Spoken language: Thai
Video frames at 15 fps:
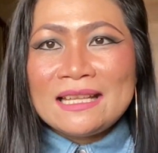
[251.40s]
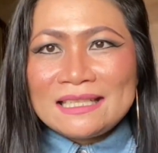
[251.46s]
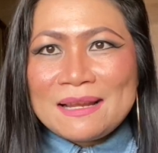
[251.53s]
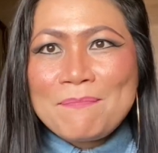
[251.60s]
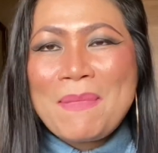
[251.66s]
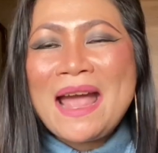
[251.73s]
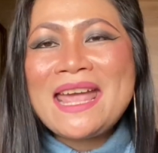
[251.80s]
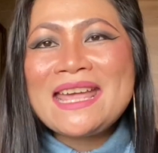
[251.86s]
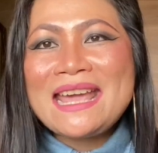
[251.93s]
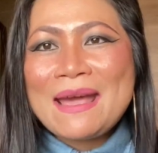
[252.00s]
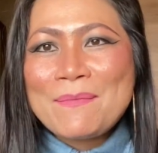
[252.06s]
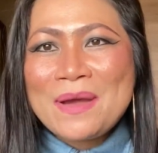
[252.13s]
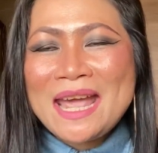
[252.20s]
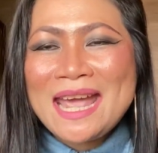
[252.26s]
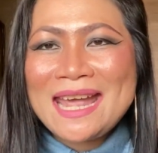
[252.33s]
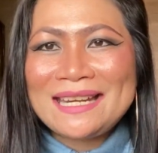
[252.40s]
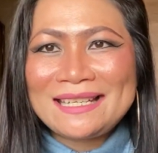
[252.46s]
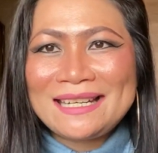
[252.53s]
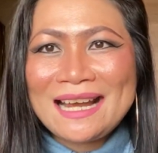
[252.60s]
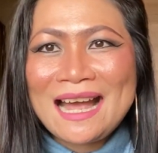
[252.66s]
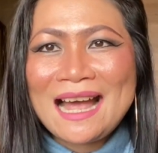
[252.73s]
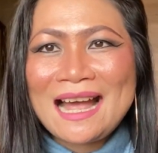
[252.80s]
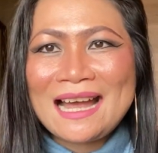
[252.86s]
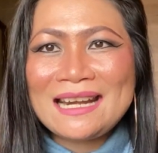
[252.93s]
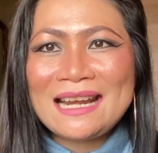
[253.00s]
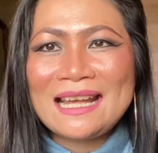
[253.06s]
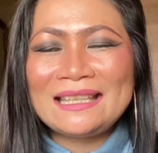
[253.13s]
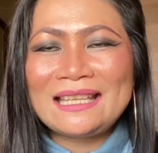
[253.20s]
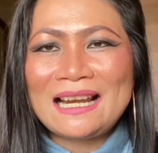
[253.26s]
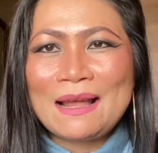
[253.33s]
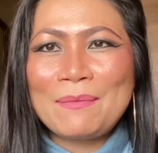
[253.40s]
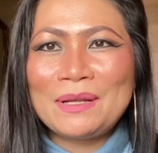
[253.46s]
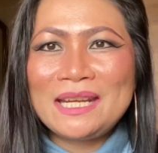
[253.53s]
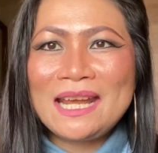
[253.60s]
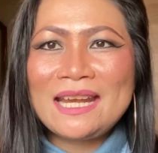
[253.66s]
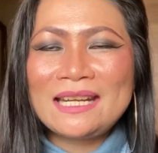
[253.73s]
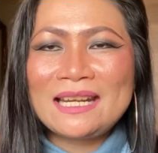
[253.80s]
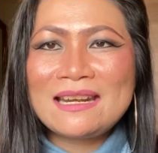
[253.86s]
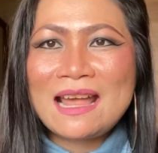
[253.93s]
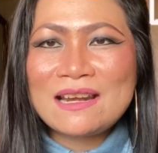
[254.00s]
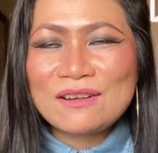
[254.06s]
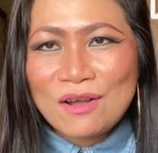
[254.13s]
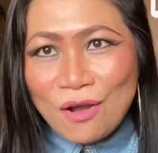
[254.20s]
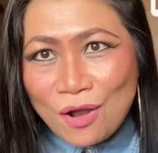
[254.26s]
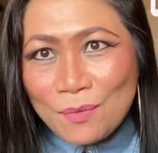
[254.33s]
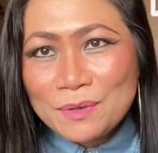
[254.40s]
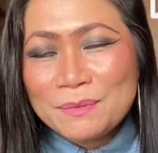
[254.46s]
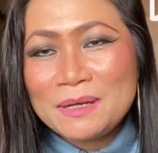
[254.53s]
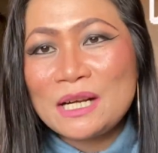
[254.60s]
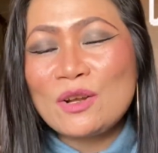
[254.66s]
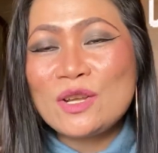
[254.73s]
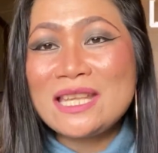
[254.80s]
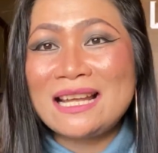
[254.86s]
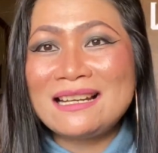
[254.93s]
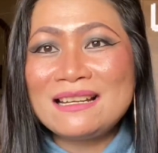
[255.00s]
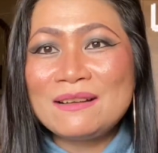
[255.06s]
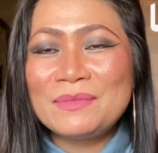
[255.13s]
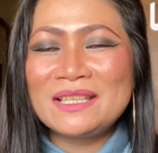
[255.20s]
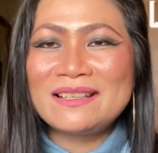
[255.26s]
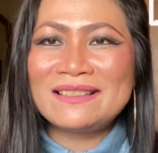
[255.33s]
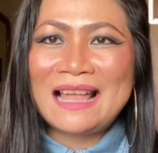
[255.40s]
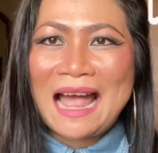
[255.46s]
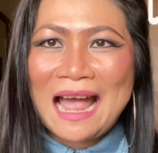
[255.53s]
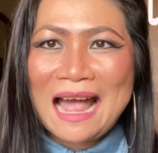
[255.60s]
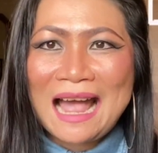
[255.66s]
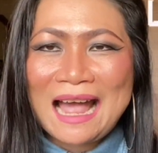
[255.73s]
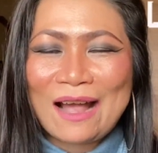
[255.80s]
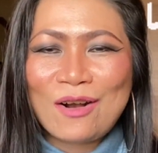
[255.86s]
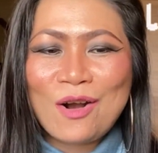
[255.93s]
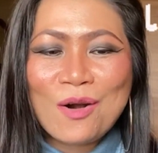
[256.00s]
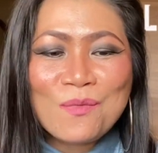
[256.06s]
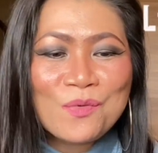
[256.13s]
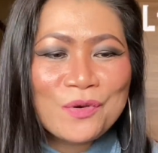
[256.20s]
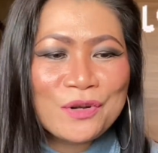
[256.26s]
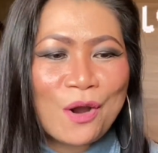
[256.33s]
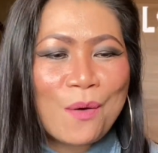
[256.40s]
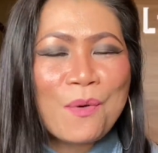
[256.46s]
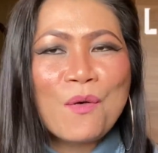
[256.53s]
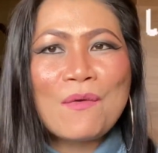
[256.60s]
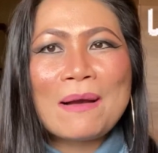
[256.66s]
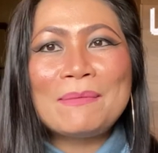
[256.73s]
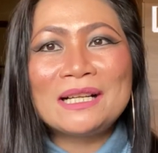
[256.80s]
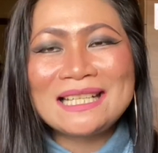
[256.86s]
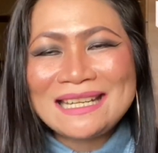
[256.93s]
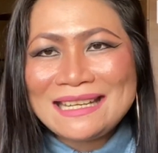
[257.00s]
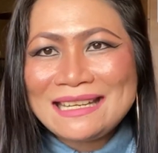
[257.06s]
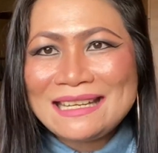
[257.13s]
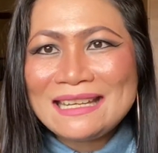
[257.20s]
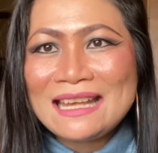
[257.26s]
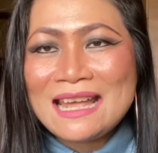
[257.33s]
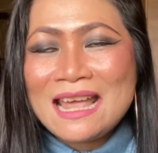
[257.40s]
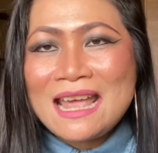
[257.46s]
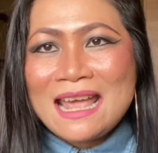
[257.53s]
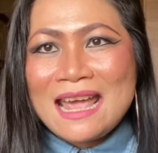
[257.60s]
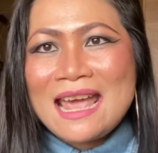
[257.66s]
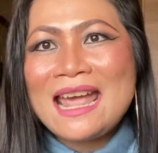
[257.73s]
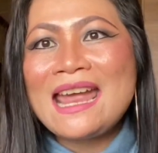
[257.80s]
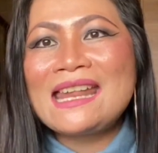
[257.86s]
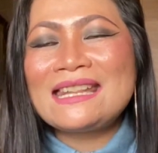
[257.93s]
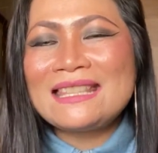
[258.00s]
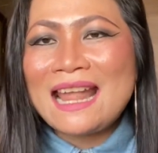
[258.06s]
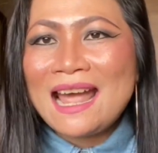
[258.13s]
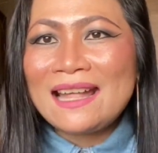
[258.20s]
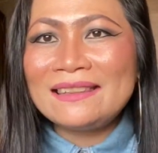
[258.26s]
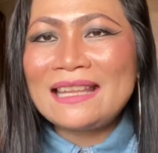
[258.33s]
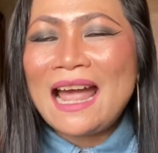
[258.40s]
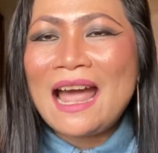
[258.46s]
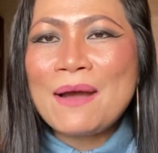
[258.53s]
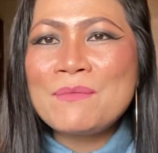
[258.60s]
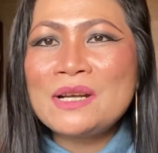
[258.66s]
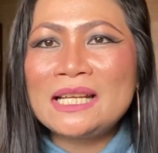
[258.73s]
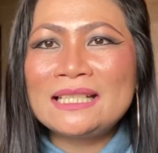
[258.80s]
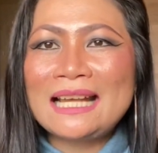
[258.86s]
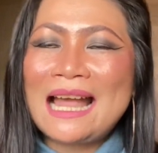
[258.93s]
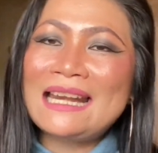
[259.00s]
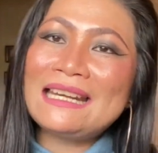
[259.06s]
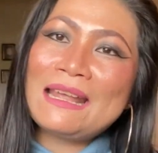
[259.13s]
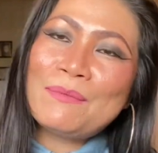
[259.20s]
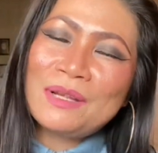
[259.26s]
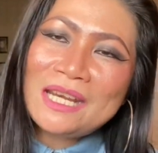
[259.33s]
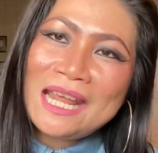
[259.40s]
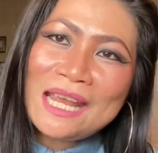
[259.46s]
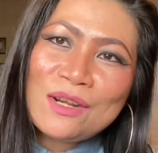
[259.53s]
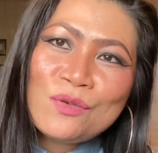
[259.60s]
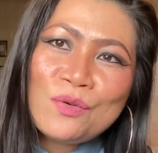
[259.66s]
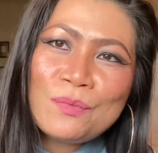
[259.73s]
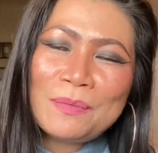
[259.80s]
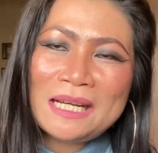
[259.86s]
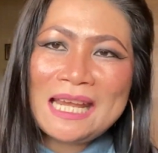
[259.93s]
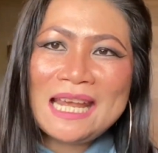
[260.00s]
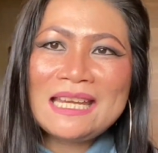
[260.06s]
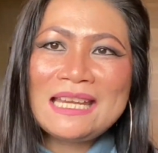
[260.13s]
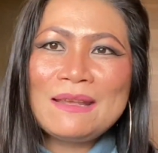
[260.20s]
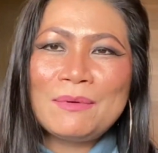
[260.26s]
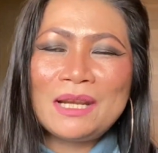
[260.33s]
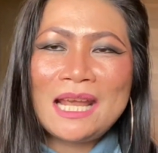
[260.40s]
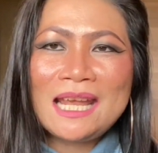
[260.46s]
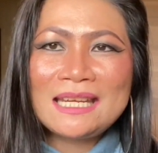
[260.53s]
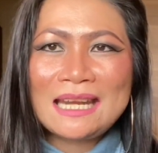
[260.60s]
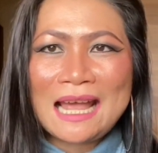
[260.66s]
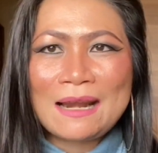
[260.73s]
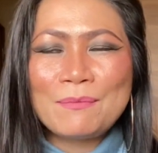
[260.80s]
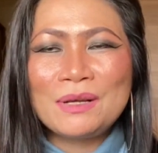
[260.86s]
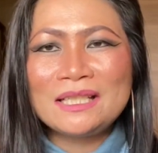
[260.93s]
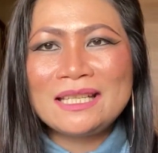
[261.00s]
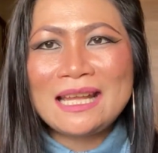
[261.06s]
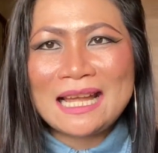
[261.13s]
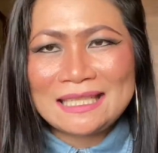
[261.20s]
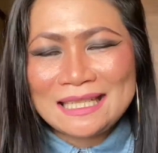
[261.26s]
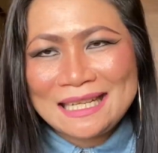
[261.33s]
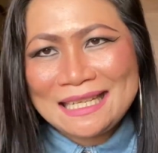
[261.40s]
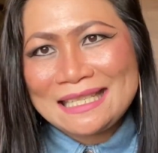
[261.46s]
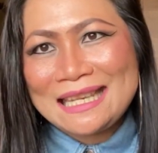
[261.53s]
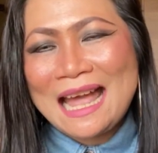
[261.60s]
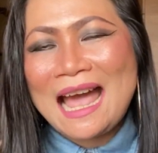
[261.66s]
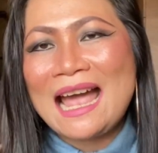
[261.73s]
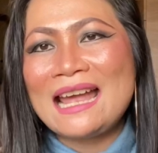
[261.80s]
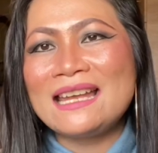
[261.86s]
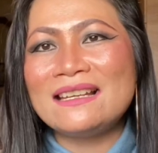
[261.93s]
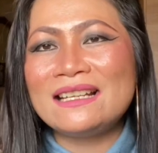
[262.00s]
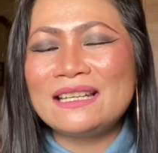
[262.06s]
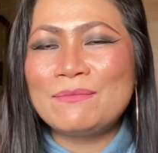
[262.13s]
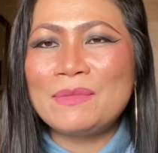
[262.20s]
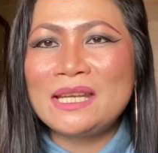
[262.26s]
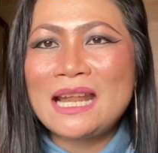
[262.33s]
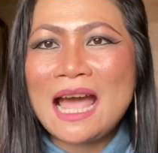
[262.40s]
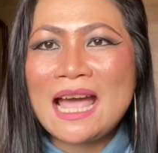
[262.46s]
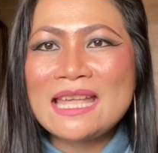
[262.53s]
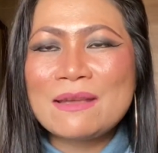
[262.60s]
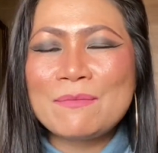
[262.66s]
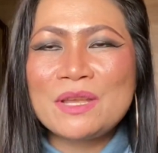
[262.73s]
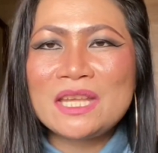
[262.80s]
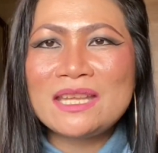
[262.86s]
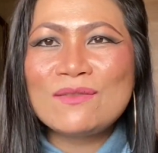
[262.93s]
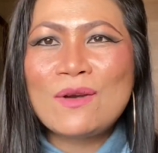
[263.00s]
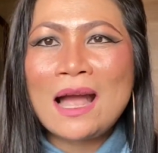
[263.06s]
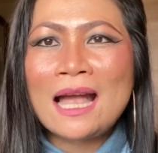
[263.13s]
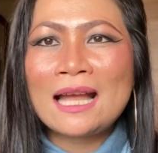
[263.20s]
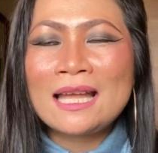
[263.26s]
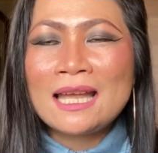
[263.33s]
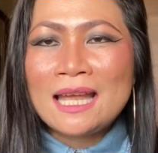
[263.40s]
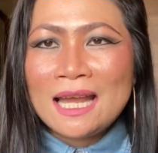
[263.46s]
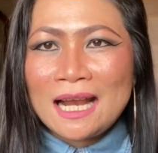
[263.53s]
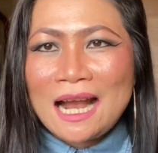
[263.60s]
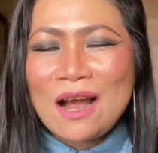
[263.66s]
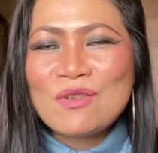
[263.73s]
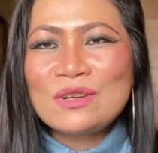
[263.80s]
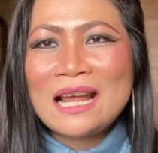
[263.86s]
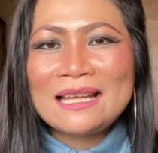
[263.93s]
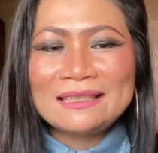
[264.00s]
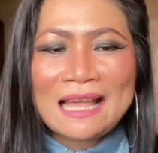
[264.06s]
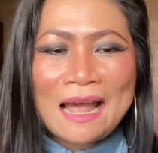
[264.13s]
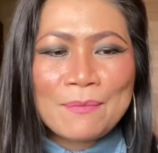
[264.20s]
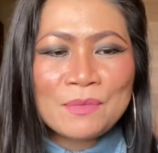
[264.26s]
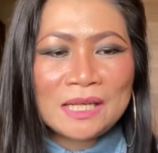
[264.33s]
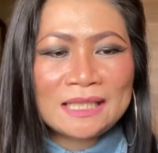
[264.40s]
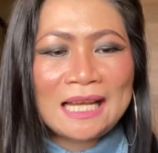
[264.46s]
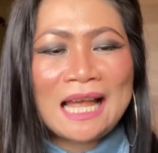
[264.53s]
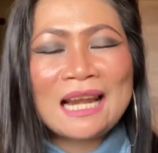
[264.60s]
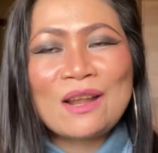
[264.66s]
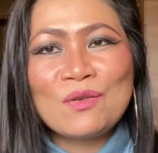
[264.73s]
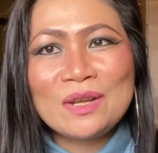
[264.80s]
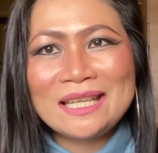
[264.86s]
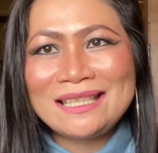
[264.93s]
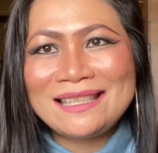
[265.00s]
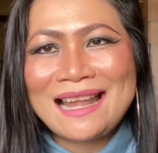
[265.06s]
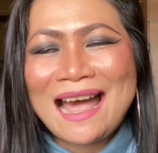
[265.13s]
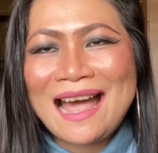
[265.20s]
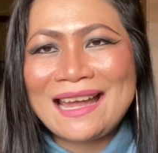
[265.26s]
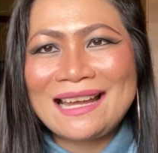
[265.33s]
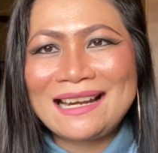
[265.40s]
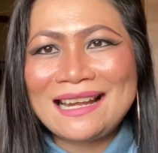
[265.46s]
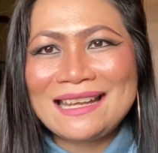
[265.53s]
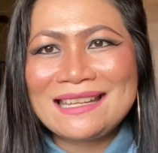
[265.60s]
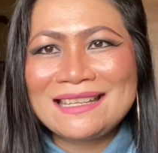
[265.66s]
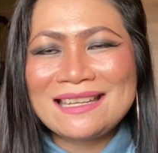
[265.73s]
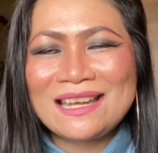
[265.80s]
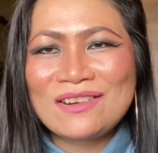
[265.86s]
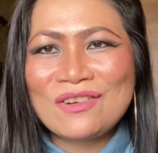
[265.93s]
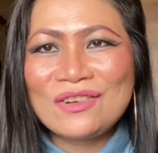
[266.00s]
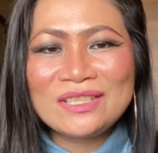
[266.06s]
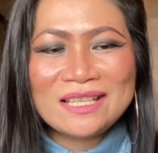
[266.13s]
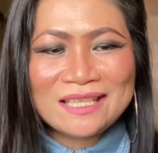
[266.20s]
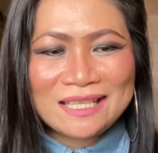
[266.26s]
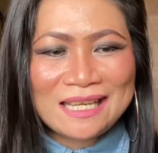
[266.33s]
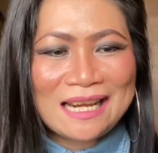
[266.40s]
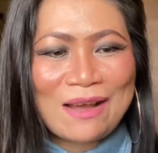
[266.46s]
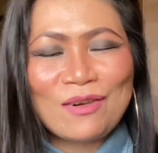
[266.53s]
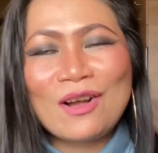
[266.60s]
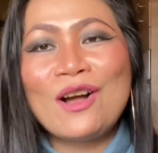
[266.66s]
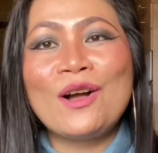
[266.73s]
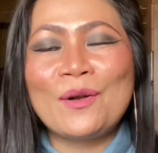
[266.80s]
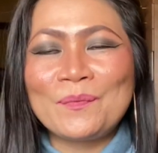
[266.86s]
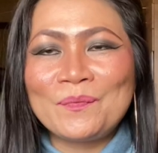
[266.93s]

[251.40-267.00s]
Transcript: จะไปเก็บเห็ดนะคะในแต่ละประเทศนั้นๆก็เพื่อนๆก็อย่าลืมศึกษาหาข้อมูลเนาะเพราะว่าบางทีเห็ดหน้าตาเหมือนกันในประเทศนู้นประเทศนี้ประเทศนั้นบางทีอาจจะกินได้หรือกินไม่ได้อย่าไปคิดว่าเขาหน้าตาเหมือนกันแล้วกินได้อะไรอย่างเงี้ยเนาะจริงๆแล้วก็